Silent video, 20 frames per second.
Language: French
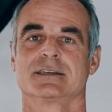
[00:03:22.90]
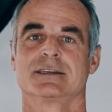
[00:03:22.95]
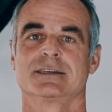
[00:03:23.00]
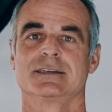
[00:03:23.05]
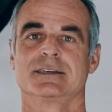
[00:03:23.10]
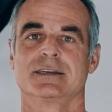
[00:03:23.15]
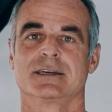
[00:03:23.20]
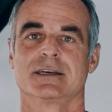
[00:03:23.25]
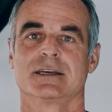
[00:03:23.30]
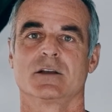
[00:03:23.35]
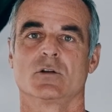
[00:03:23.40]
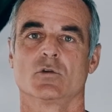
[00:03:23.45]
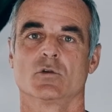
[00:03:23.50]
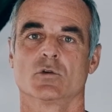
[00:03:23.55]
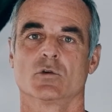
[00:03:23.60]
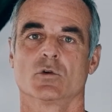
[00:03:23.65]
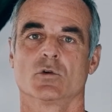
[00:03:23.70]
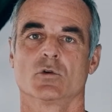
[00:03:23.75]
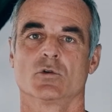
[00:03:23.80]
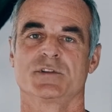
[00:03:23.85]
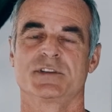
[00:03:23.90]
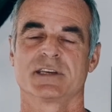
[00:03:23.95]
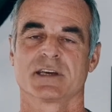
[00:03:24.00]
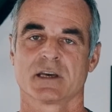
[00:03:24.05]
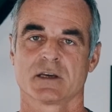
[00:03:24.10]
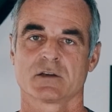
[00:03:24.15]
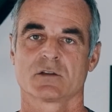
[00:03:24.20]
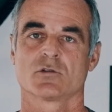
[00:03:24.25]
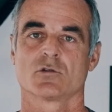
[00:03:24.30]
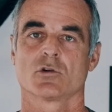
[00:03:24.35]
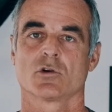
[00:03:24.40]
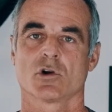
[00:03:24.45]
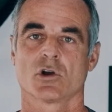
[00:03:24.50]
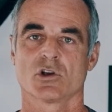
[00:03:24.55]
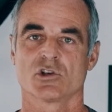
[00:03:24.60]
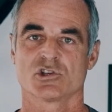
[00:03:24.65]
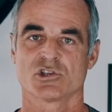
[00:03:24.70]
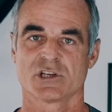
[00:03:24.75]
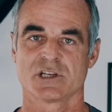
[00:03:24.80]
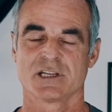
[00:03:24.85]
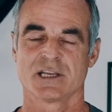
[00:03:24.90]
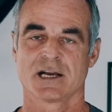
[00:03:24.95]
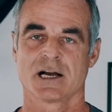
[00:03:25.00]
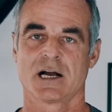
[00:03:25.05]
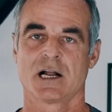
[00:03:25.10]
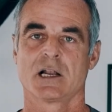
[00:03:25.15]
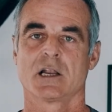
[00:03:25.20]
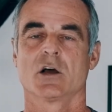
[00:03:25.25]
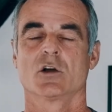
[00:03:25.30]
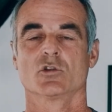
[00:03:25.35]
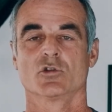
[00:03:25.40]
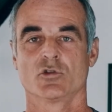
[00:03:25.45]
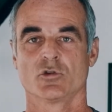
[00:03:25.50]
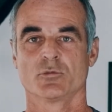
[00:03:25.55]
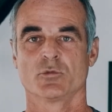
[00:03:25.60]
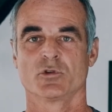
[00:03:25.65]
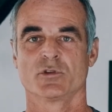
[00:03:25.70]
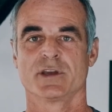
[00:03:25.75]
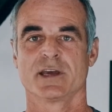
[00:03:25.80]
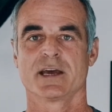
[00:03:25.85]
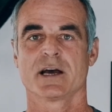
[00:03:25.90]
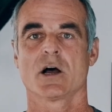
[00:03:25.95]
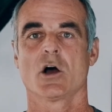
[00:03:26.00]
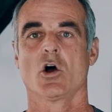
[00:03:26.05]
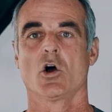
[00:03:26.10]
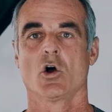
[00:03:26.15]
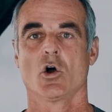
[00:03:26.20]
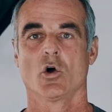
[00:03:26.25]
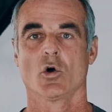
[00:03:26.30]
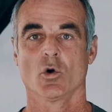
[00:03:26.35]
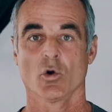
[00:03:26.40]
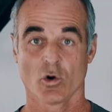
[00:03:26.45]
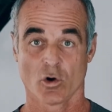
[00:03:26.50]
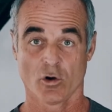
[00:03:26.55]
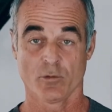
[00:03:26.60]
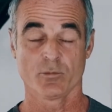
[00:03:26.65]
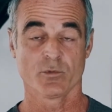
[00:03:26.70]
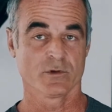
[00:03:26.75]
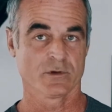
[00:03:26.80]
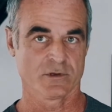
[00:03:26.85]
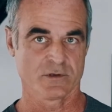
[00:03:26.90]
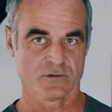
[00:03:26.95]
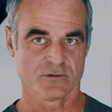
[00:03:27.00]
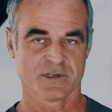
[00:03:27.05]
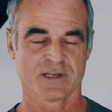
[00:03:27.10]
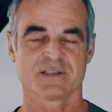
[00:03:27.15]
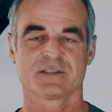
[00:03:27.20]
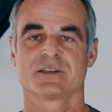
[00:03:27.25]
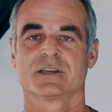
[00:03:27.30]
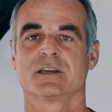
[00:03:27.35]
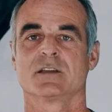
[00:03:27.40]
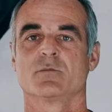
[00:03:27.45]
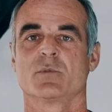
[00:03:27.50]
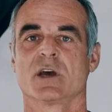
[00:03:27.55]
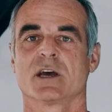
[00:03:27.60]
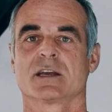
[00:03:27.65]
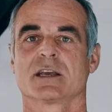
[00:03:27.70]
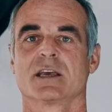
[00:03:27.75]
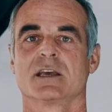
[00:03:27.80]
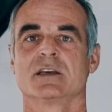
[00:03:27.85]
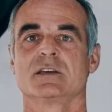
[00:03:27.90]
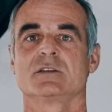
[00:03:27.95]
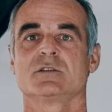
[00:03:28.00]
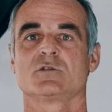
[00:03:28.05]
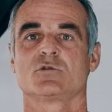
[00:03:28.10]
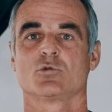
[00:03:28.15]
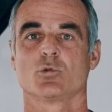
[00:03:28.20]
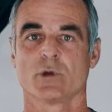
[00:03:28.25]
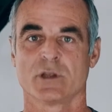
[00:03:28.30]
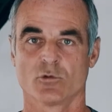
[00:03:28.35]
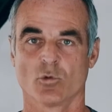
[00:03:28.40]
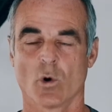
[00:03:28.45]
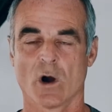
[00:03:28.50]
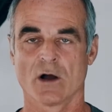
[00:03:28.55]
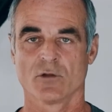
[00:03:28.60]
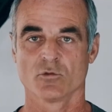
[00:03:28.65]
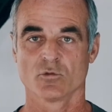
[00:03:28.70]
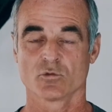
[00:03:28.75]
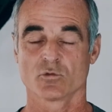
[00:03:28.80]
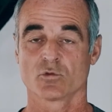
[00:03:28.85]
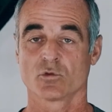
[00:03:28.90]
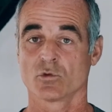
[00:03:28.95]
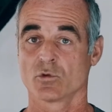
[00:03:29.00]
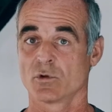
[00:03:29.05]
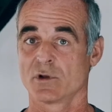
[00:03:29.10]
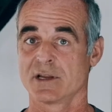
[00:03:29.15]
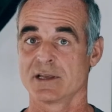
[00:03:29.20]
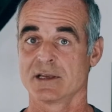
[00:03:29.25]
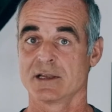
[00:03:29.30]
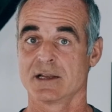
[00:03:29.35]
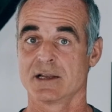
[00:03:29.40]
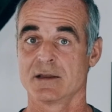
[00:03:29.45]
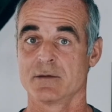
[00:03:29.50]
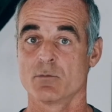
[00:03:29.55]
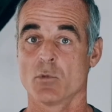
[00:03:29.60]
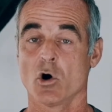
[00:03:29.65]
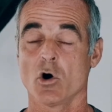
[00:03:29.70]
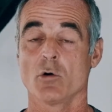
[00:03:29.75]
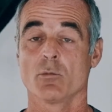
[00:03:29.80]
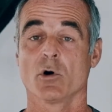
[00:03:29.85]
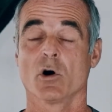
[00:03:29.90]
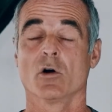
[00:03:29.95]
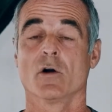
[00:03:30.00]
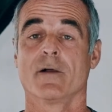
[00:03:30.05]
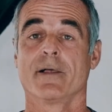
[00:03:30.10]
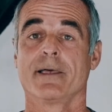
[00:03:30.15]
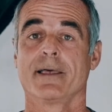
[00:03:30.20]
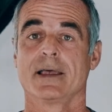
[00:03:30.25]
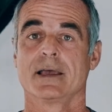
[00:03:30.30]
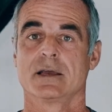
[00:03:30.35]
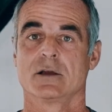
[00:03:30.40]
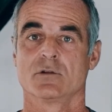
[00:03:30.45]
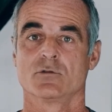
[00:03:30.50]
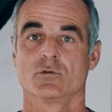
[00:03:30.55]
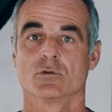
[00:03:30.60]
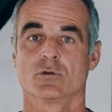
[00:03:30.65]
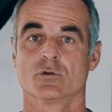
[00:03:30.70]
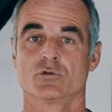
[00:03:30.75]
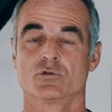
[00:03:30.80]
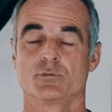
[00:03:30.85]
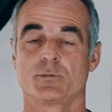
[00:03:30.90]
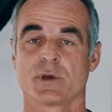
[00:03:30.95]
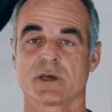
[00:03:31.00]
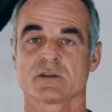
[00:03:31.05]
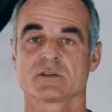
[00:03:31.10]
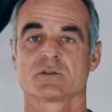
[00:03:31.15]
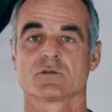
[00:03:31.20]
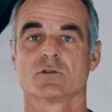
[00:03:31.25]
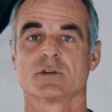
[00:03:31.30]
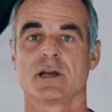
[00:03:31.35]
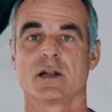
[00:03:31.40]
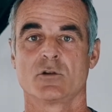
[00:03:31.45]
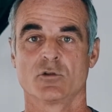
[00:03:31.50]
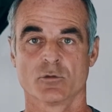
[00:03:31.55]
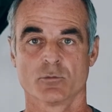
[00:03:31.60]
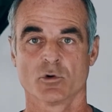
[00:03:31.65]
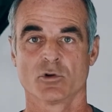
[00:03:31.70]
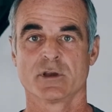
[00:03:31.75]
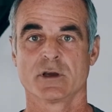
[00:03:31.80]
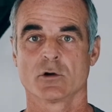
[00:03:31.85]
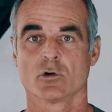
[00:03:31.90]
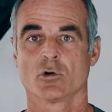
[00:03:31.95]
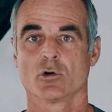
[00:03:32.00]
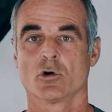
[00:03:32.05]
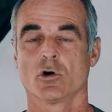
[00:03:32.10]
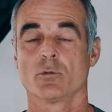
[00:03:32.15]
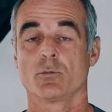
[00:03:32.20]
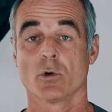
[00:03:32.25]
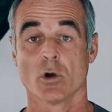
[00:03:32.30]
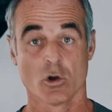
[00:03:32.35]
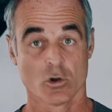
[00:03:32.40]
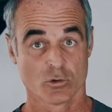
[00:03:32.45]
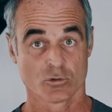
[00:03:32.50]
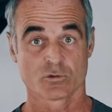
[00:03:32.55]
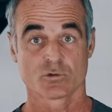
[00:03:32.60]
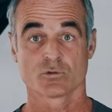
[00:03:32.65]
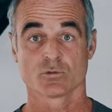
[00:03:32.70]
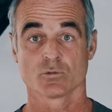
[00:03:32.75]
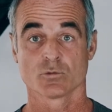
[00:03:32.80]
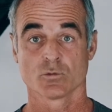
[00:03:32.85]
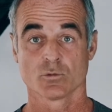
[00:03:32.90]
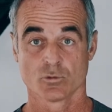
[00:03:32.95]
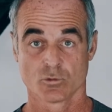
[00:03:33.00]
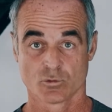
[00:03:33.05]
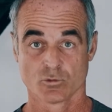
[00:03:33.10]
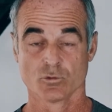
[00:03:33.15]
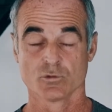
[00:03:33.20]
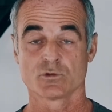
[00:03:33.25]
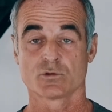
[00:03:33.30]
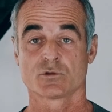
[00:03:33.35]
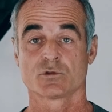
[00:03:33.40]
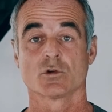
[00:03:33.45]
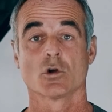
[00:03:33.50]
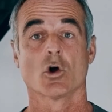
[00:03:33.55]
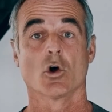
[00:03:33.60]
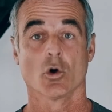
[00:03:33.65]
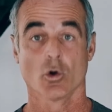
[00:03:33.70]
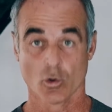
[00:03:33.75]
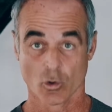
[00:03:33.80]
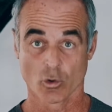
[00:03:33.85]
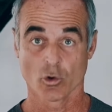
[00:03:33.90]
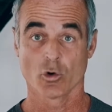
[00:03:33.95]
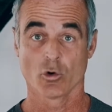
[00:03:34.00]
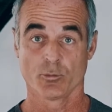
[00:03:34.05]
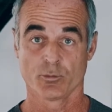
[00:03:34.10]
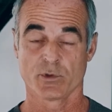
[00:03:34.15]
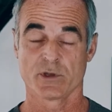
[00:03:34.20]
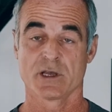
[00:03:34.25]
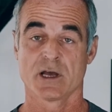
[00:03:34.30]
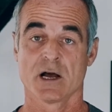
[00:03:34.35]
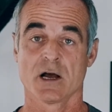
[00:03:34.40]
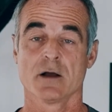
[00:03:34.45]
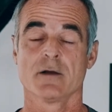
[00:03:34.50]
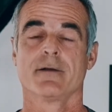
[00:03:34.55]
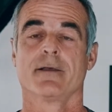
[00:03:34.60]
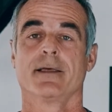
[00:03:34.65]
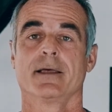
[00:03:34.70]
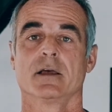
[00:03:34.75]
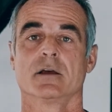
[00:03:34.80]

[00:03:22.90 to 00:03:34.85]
qui est le directeur général de Moder Europe. Et Jonas Edberg est suédois. Donc les, membres du personnel de Moder Europe sont tous européens.